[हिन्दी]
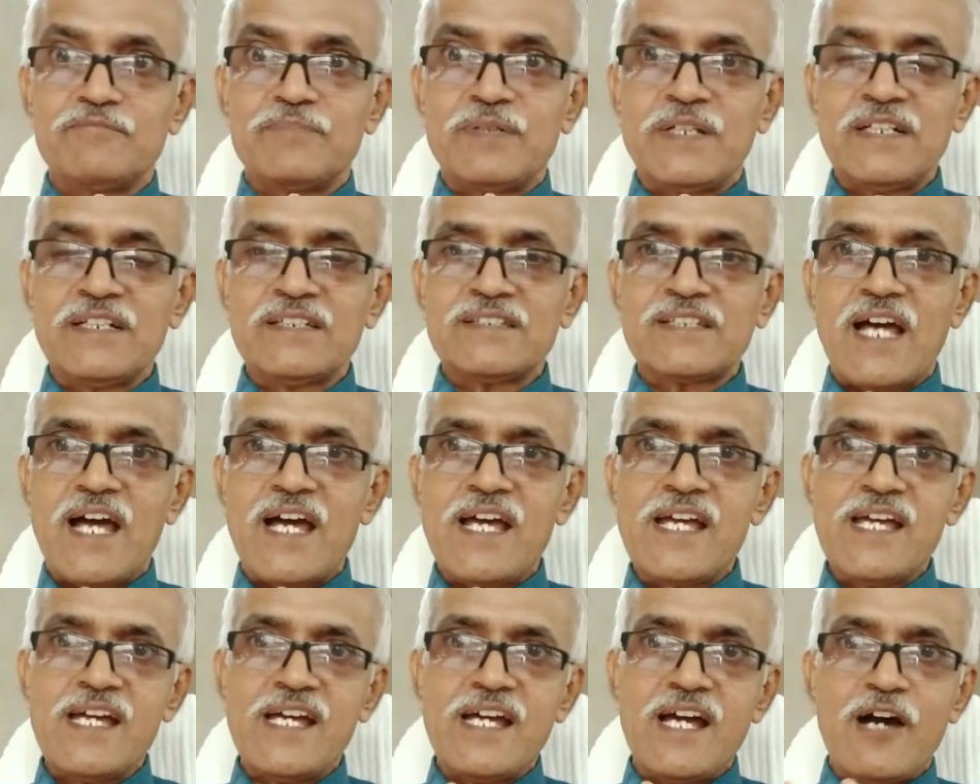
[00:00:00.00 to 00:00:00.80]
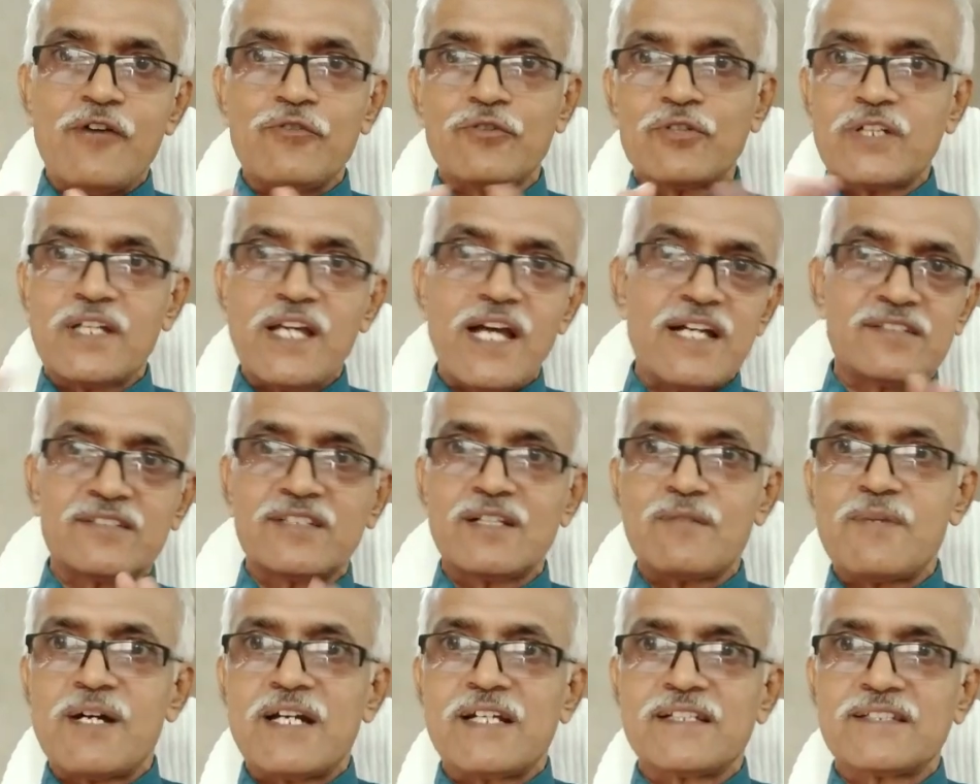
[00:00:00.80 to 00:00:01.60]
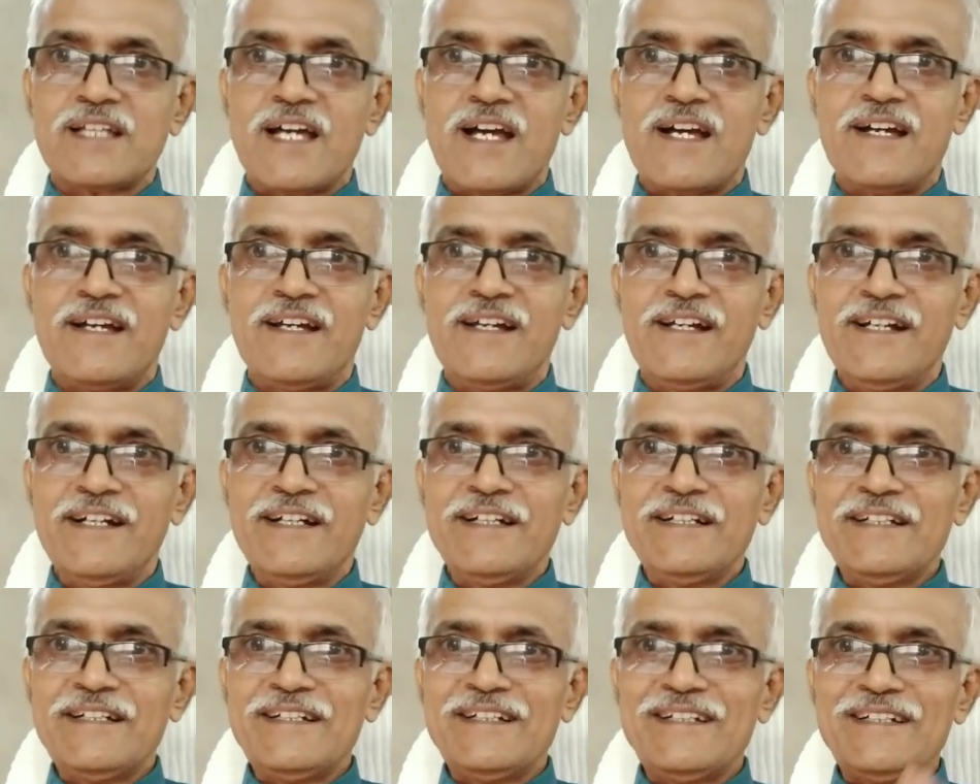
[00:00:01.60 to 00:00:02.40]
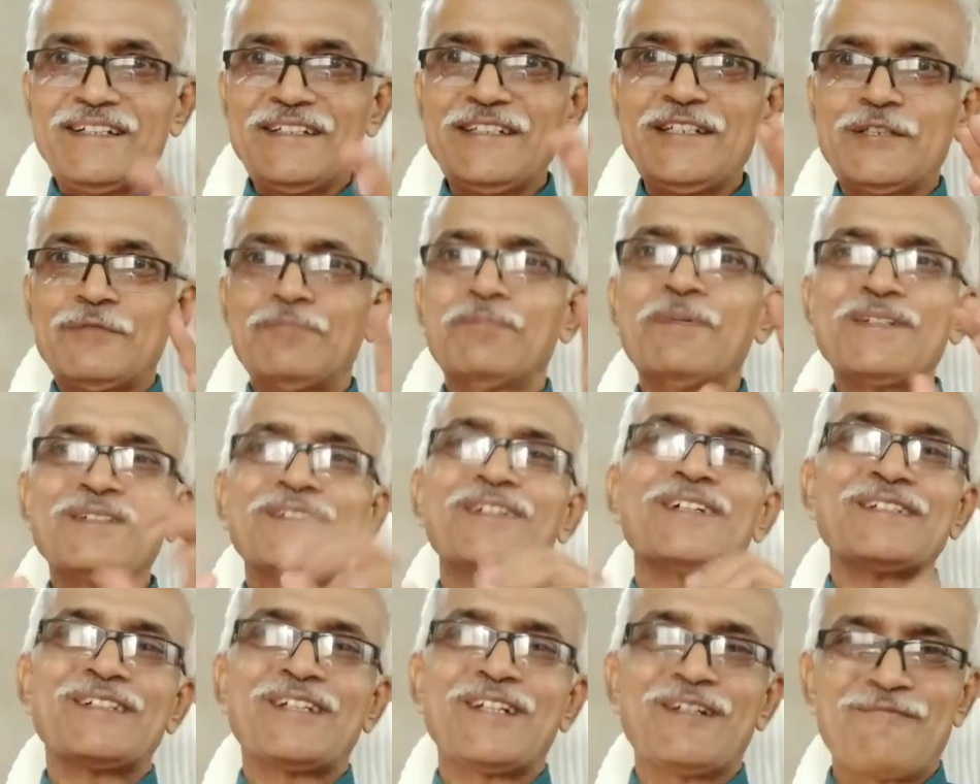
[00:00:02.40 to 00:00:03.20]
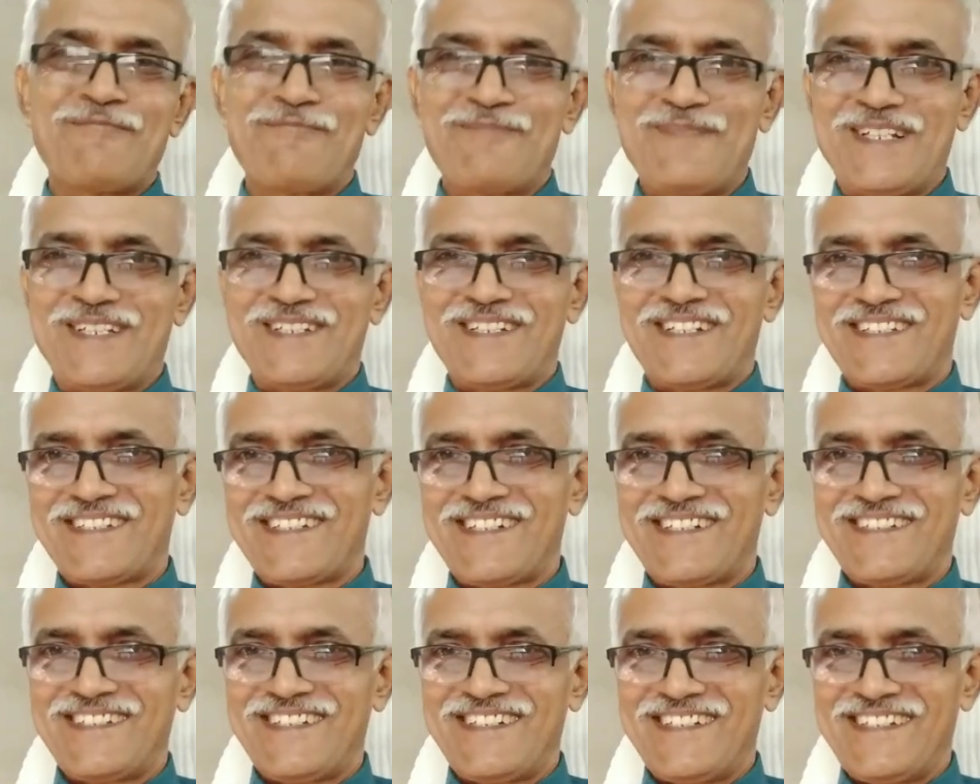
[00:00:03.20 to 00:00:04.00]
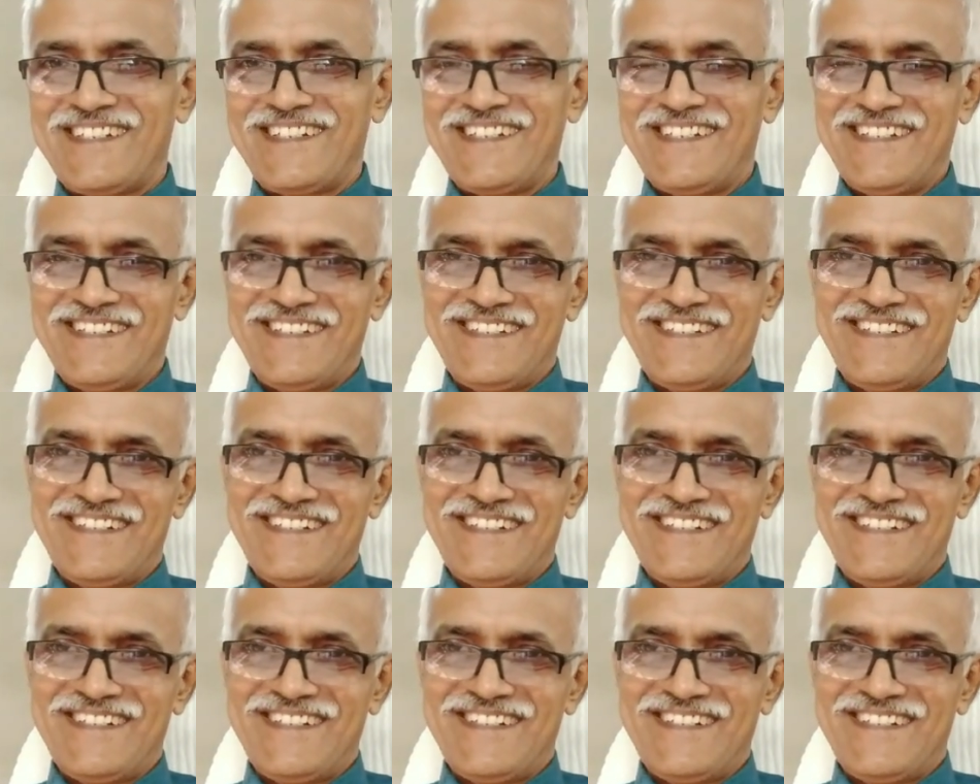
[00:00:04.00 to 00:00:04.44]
भिन्नता है और क्या समानता है इस पर संक्षेप में चर्चा करेंगे